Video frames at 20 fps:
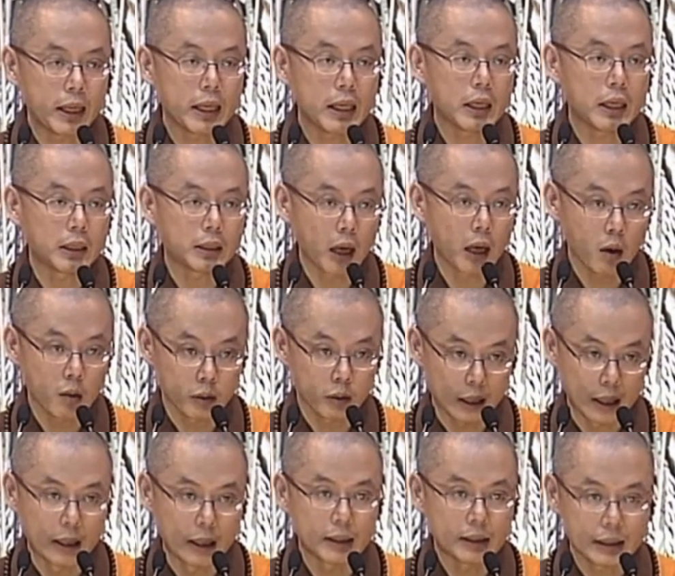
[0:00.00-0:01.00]
力道
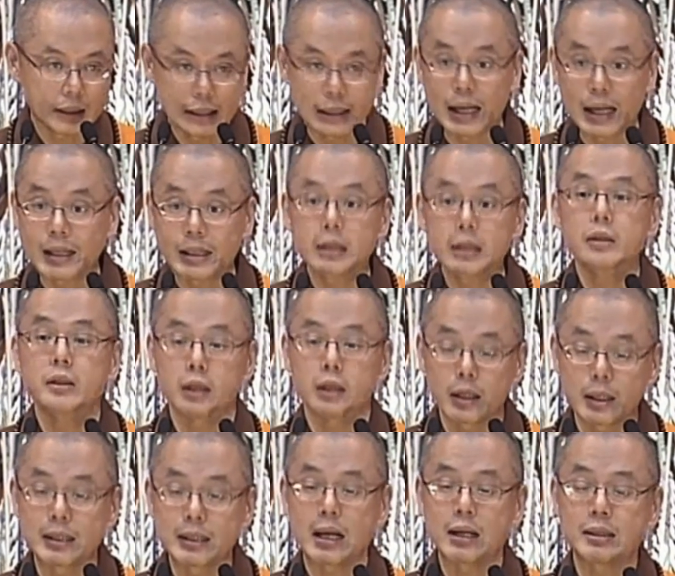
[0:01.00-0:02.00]
人。”在四十
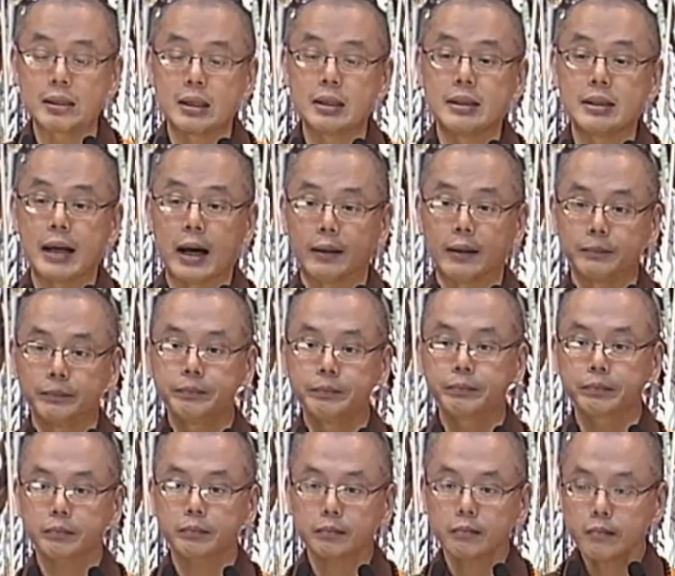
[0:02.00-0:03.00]
二章经讲。
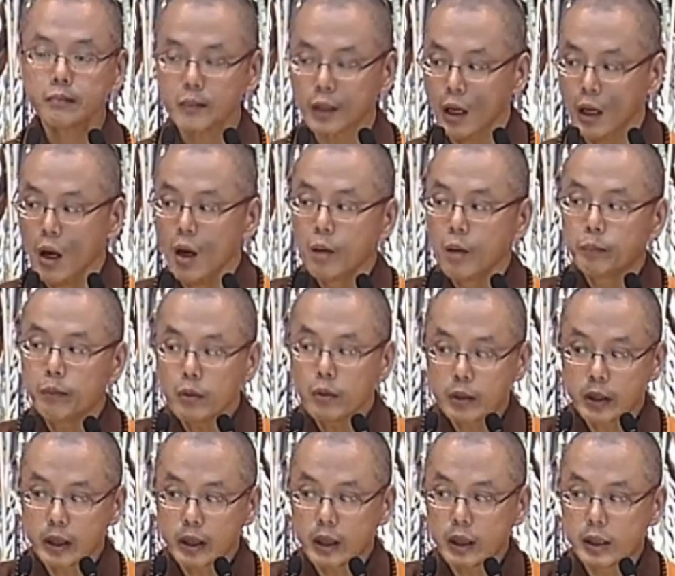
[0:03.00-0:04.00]
不
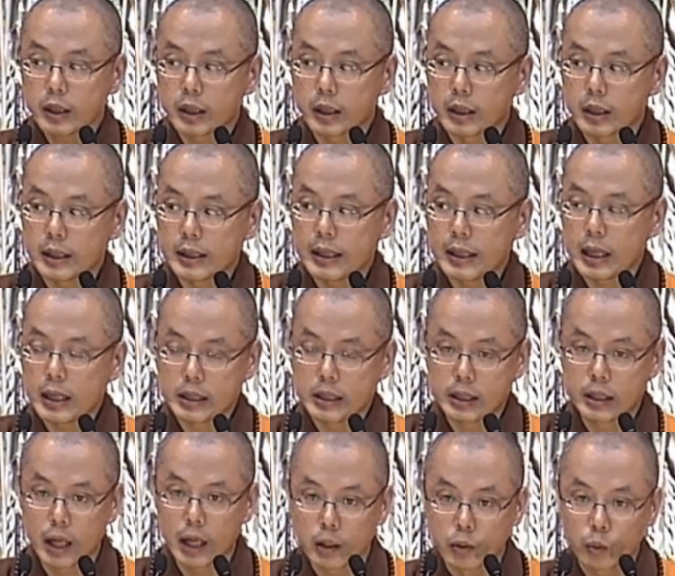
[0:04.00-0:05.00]
失持戒，
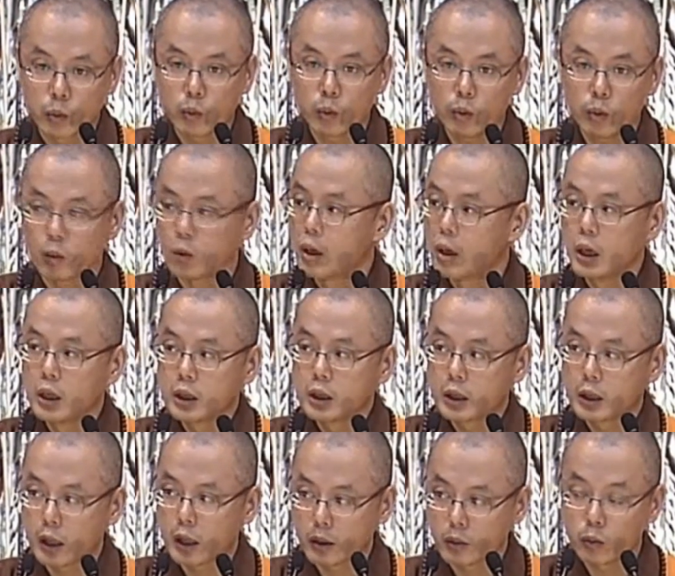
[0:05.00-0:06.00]
忍入，
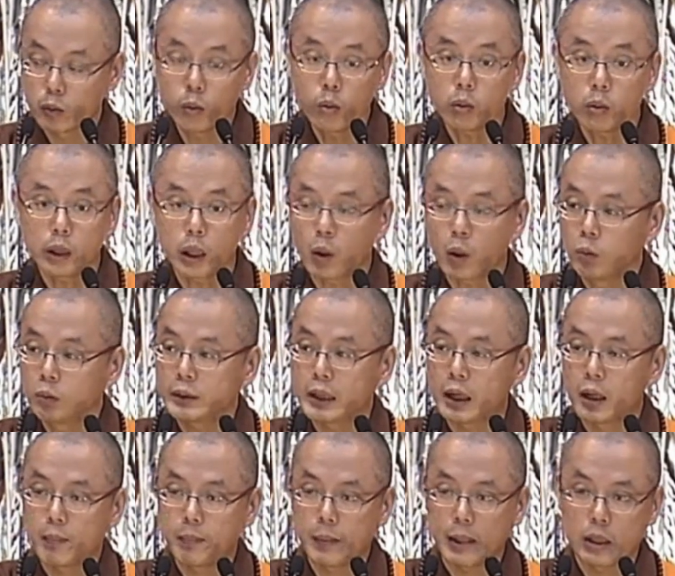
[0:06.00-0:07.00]
忍入的功
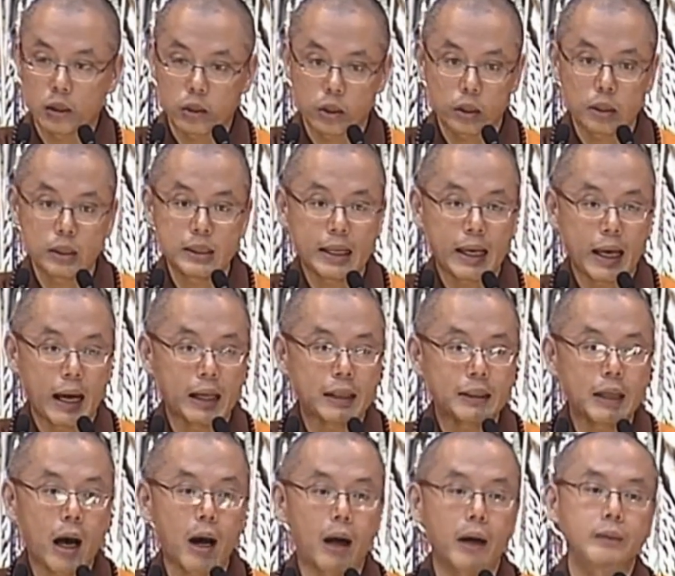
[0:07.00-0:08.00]
德比持戒还
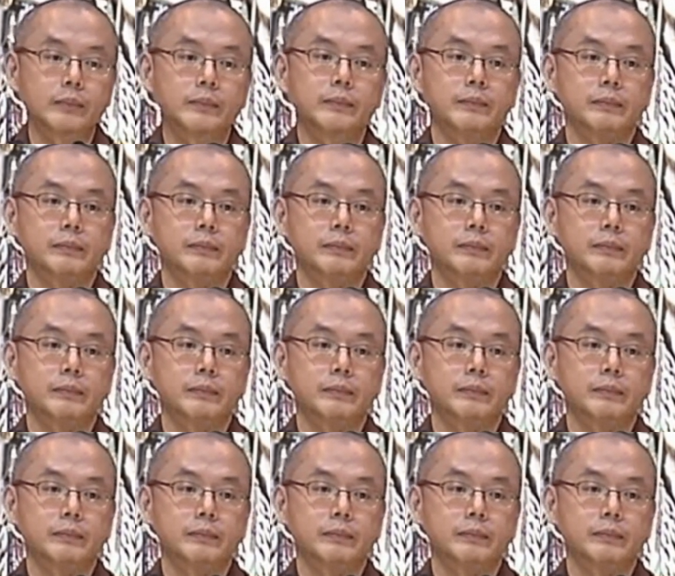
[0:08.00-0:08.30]
大，